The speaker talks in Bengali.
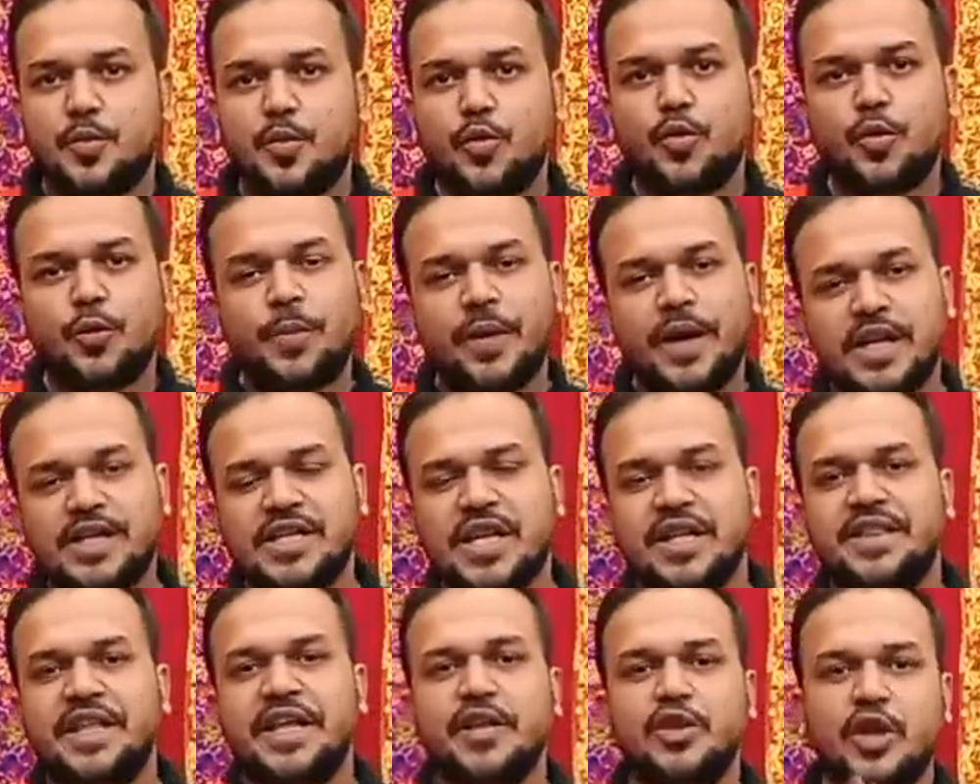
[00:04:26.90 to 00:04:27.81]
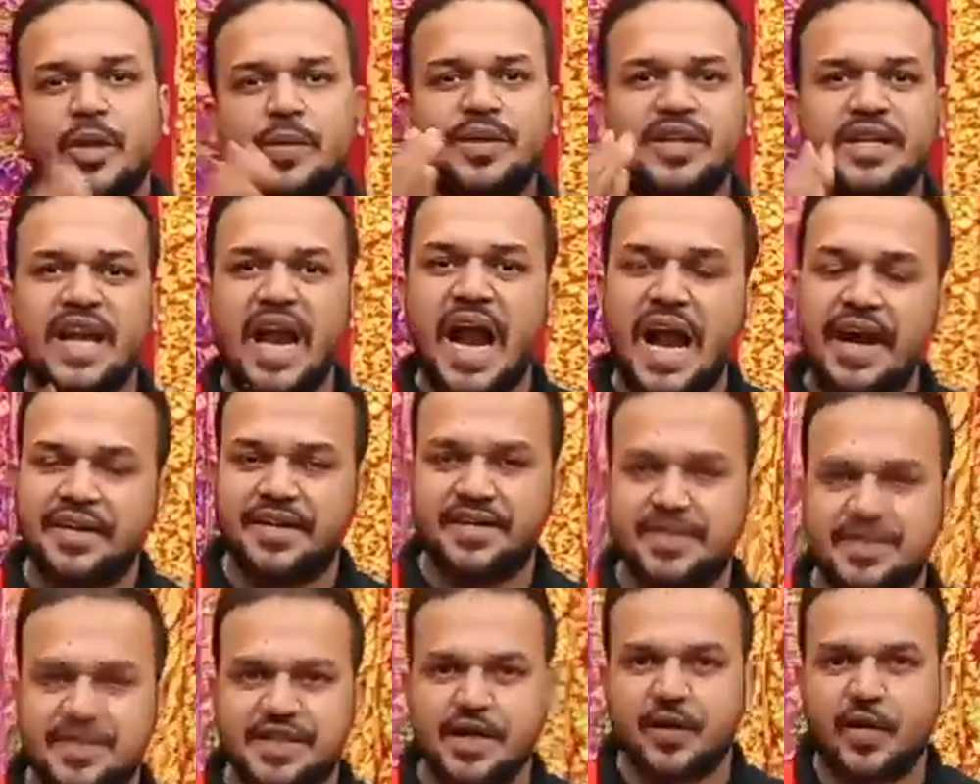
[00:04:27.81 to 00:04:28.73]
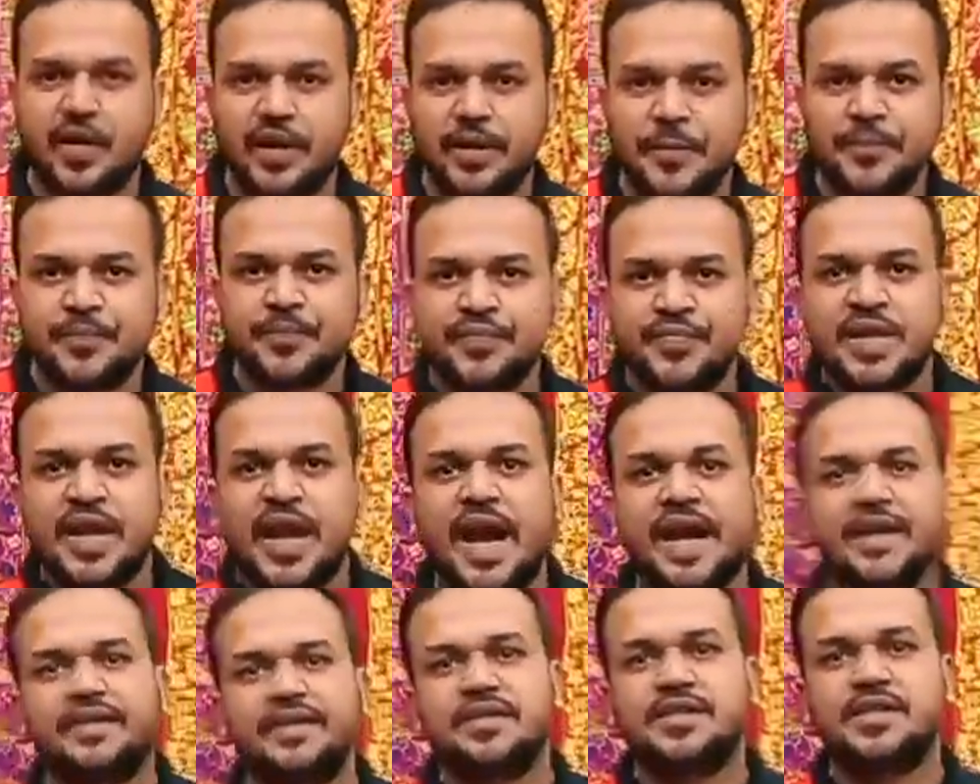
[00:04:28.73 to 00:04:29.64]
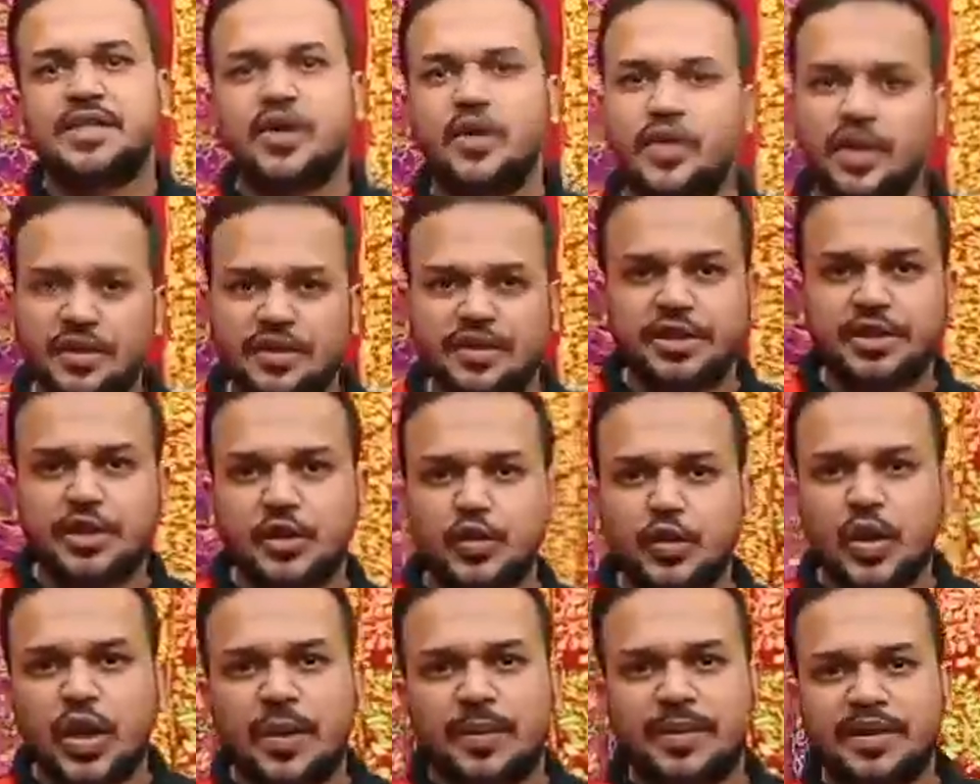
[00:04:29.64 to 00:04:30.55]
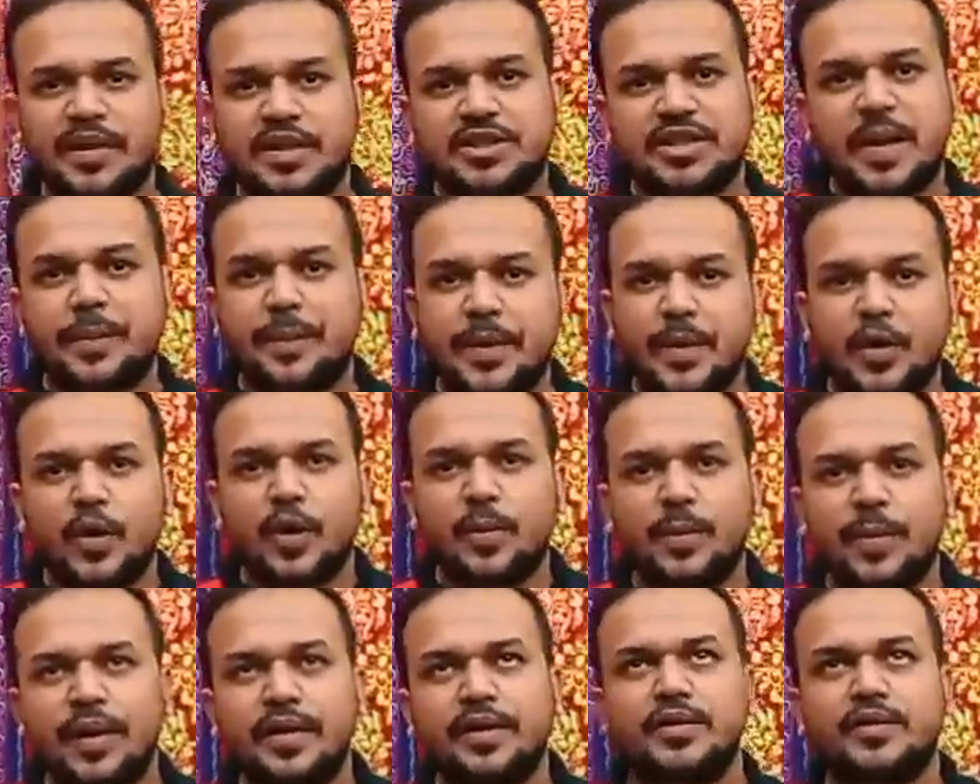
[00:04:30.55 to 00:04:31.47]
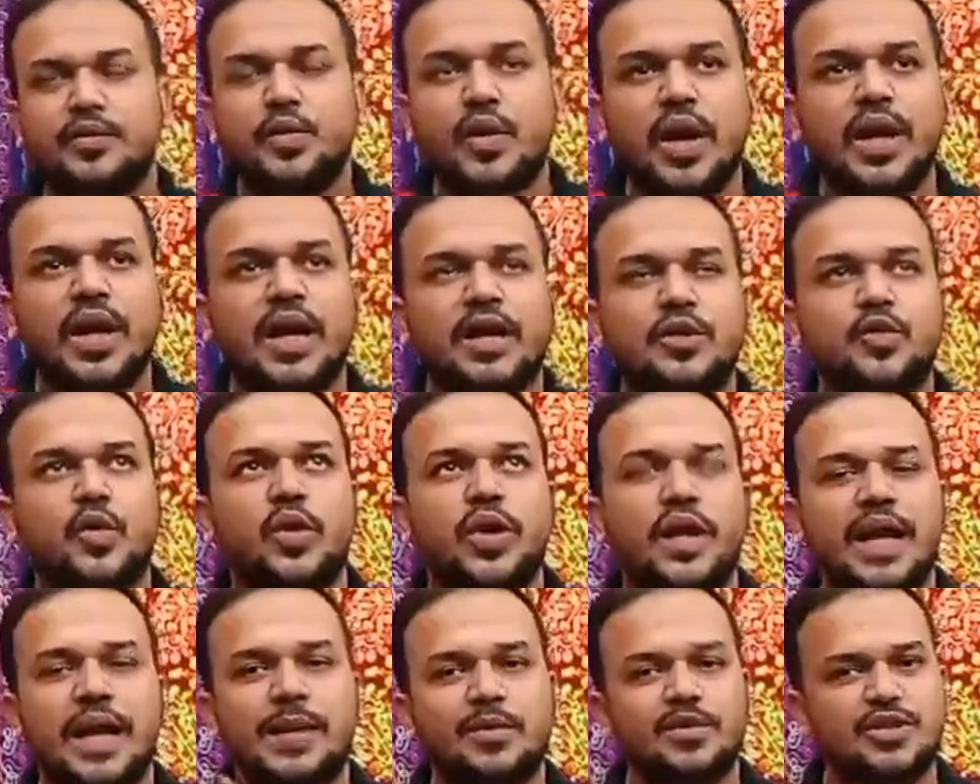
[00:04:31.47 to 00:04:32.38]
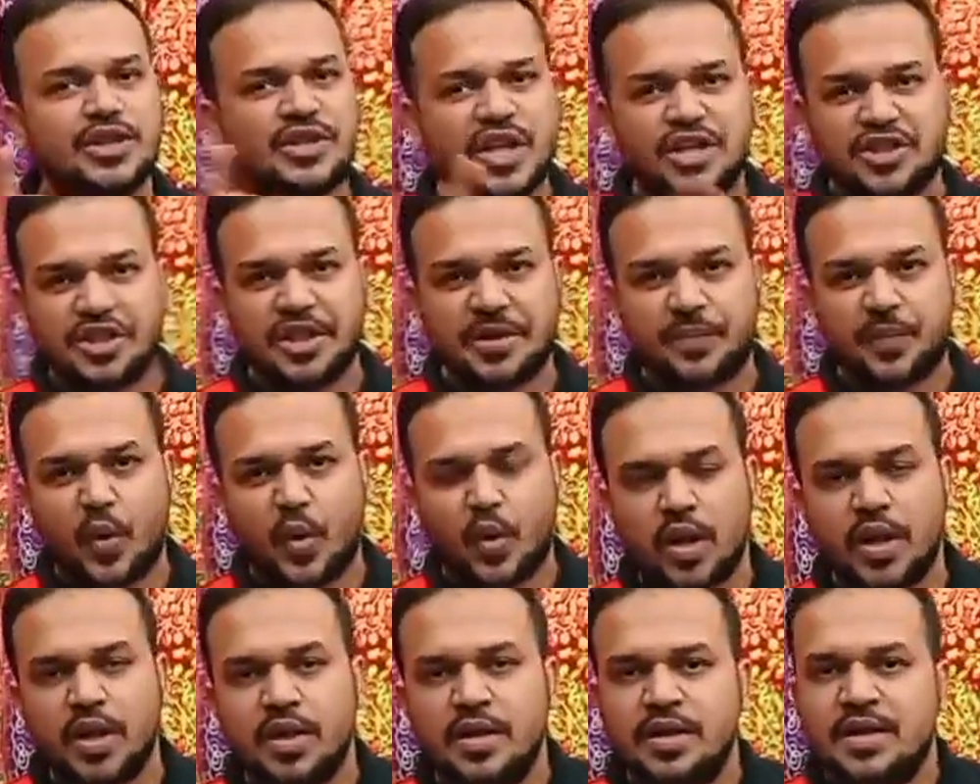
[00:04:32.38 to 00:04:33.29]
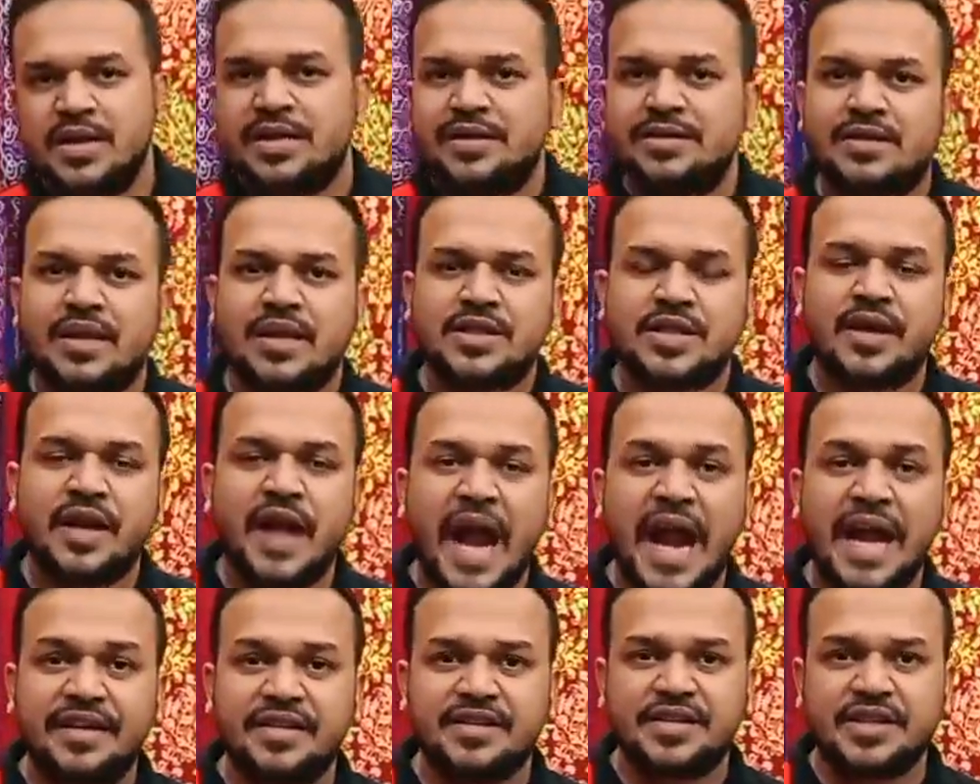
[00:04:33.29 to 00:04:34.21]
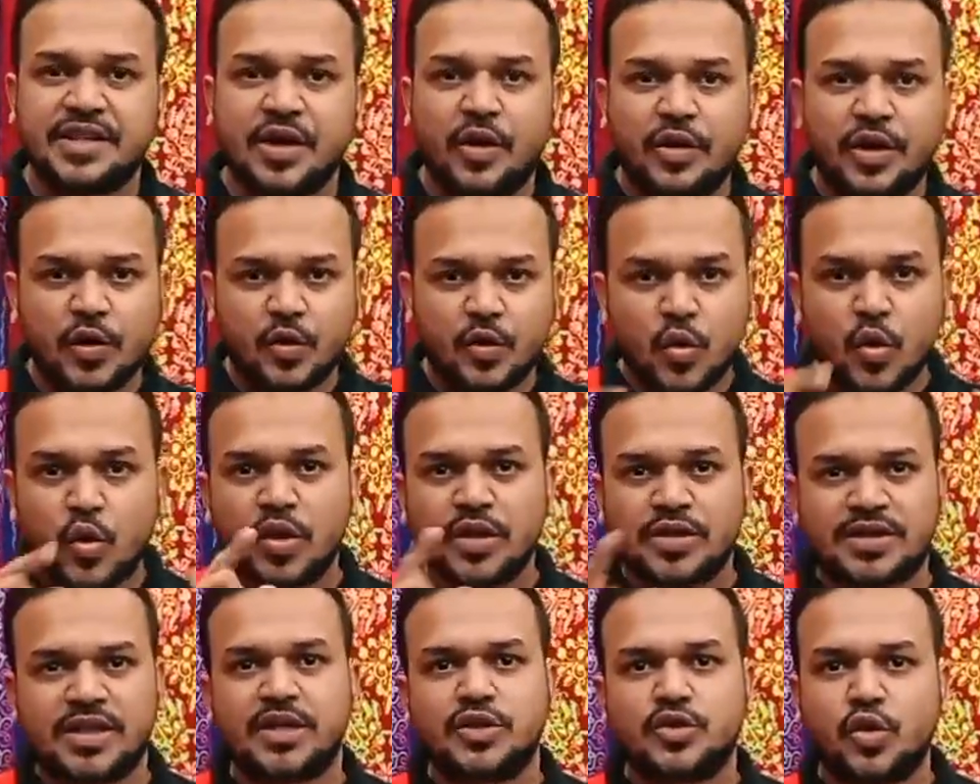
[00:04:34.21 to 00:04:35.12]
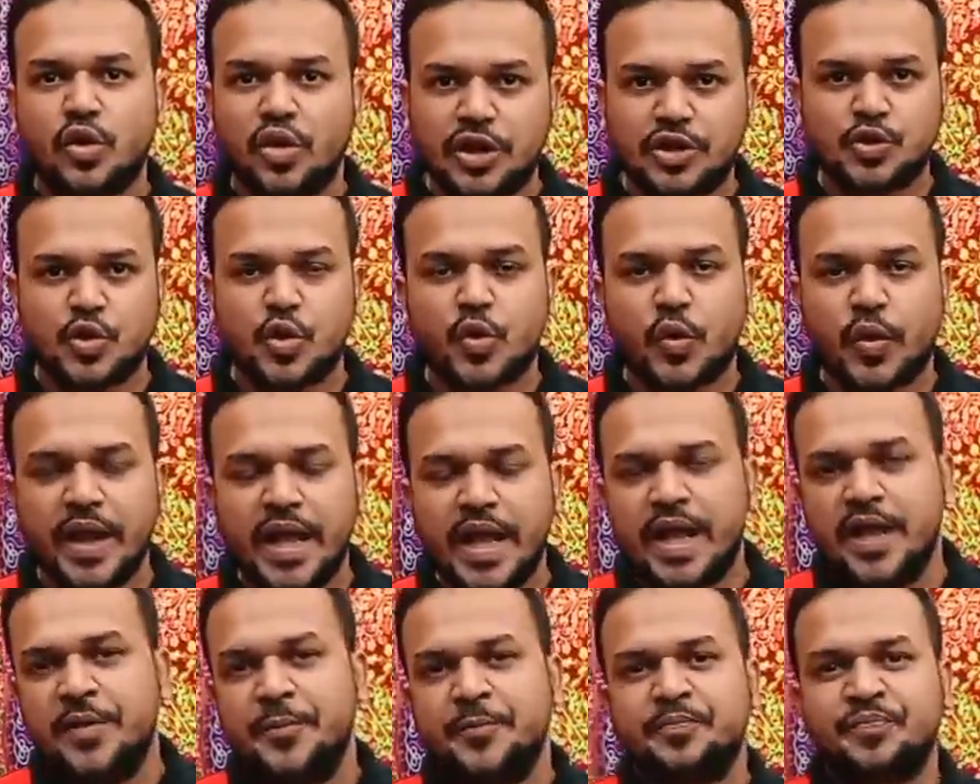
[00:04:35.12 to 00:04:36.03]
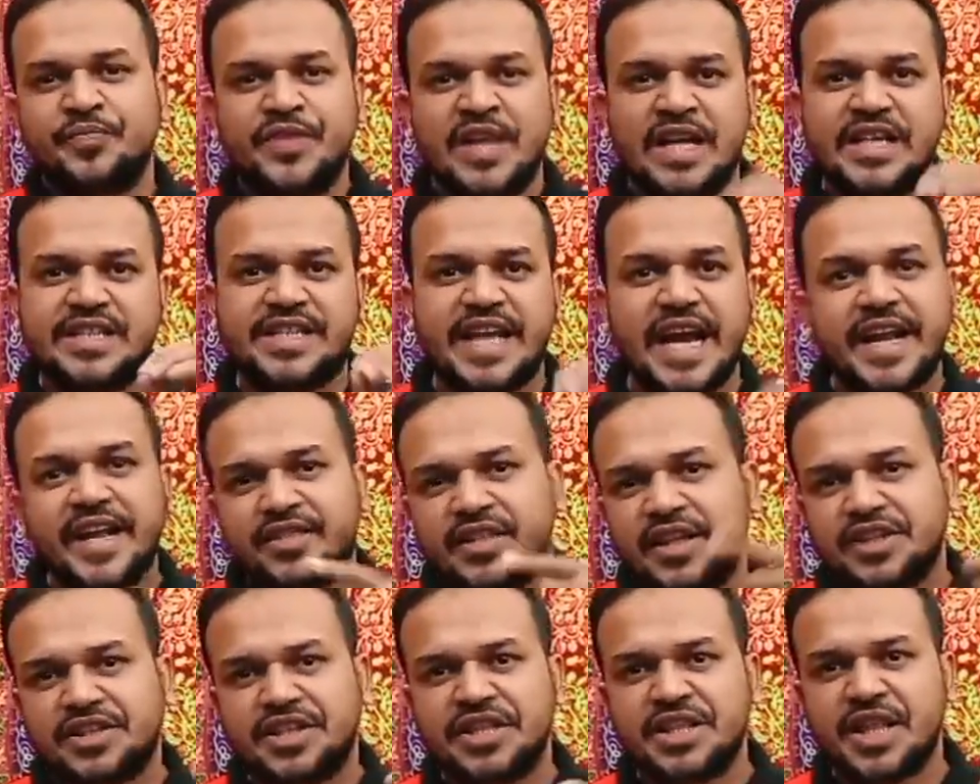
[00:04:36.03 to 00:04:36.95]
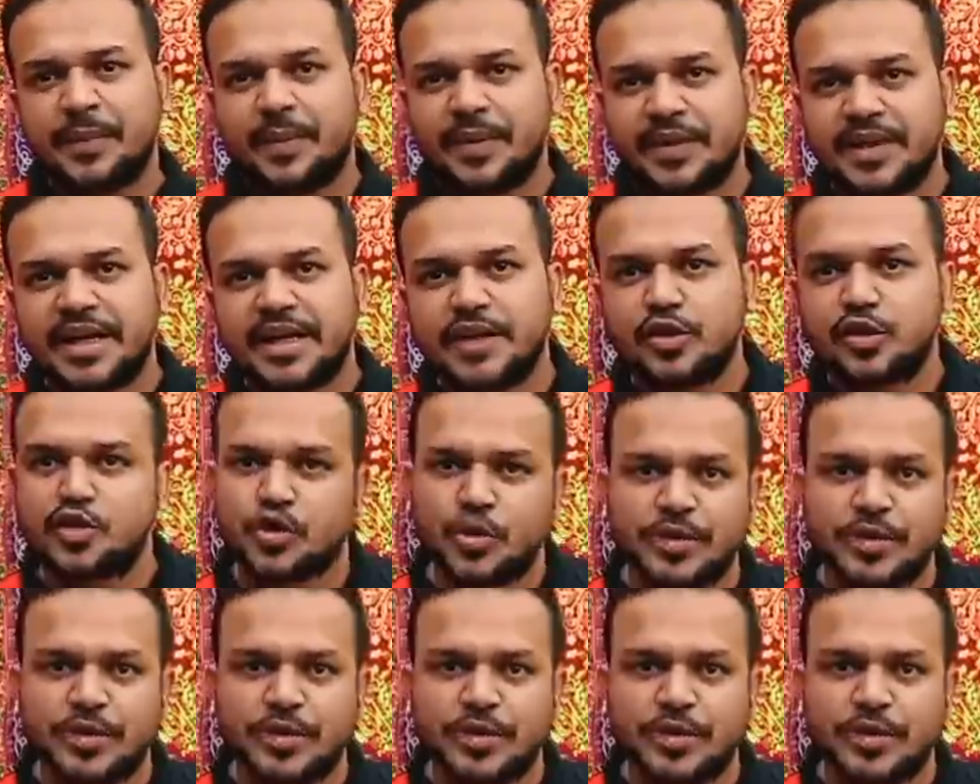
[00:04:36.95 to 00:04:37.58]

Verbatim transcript: পুকুরপাড়ের সাথে কিন্তু আমাদের আইটিসি টাওয়ার আইটিসি টাওয়ারের দ্বিতীয় তলা আমাদের ছাপ্পান্ন নম্বর দোকান আর দোকানের নাম হচ্ছে রাজশাহী ব্লক তাছাড়া আইটিসি টাওয়ারটা গুগলে সার্চ করলে শো করে সেক্ষেত্রে চিন্তা আপনাদের কিন্তু